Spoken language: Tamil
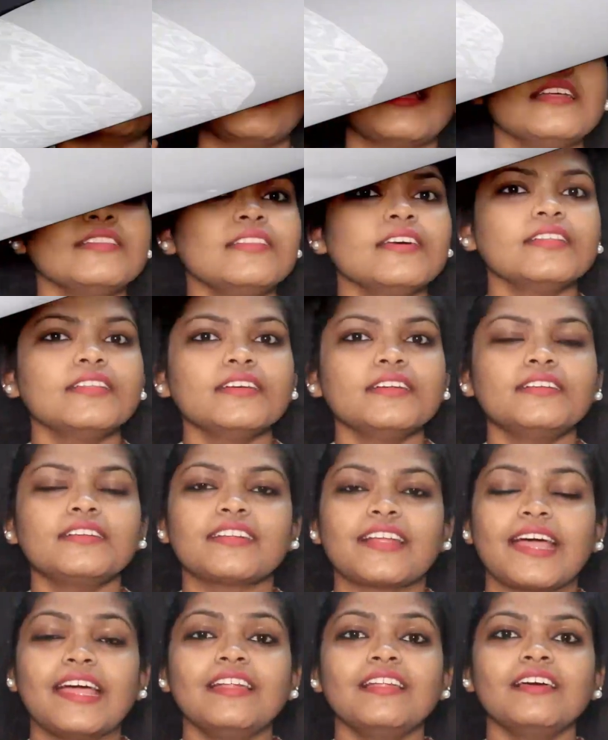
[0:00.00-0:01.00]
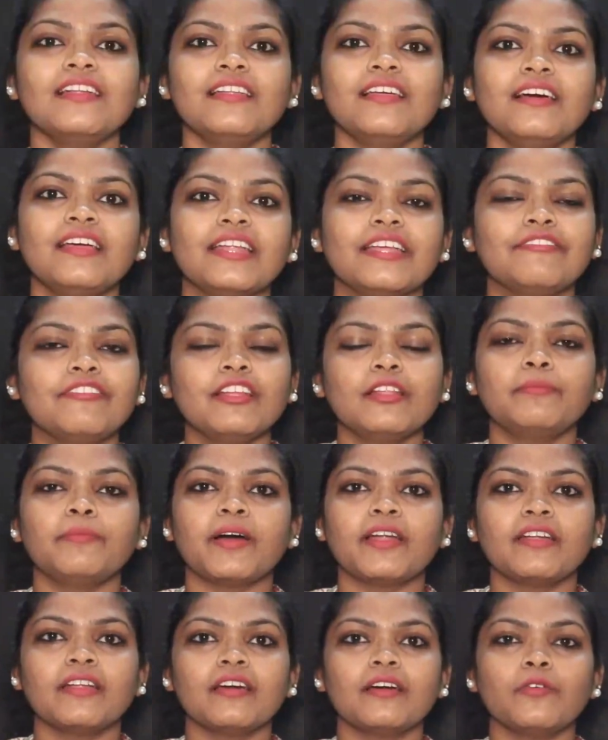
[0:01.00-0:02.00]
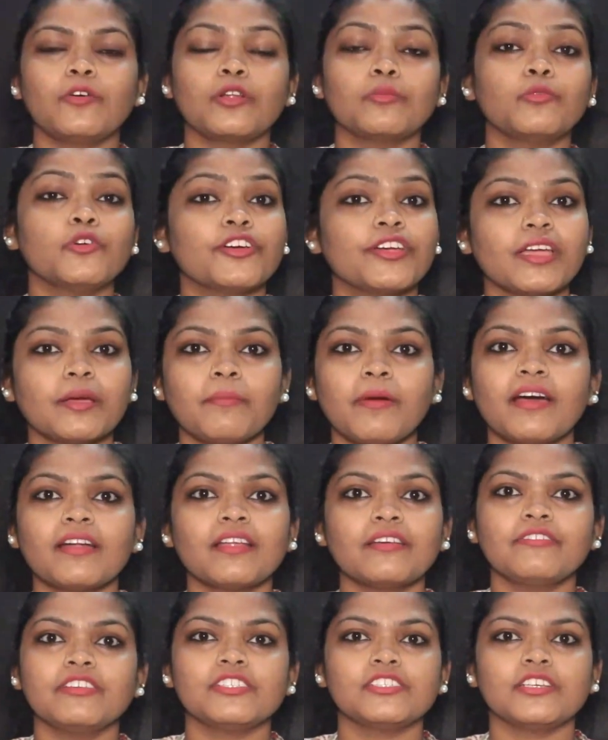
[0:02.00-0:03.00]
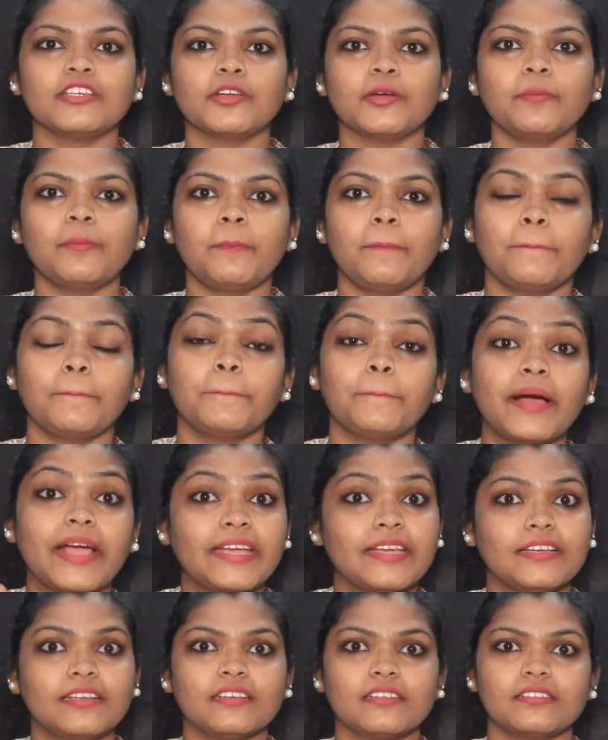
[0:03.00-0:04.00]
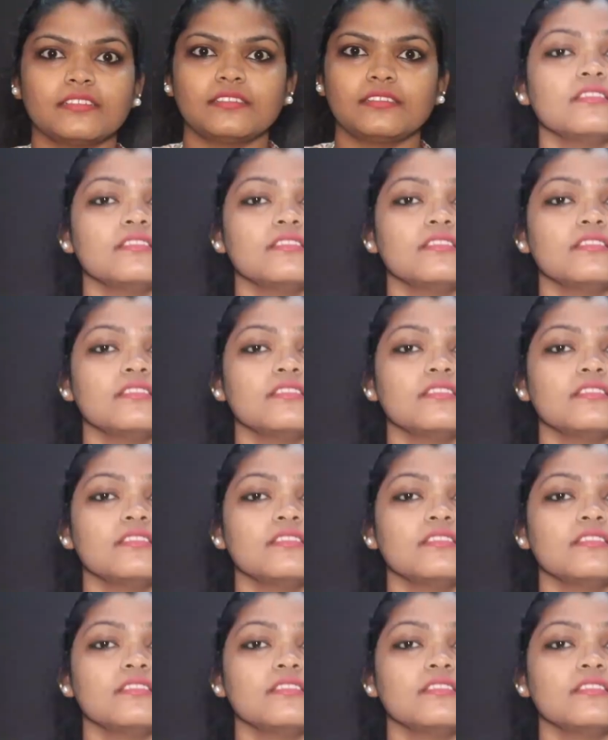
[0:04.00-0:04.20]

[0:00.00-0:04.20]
அடுத்தது ட்ரைலர்ல ரிவீல் பண்ண ஒரு முக்கியமான விஷயம் பைக்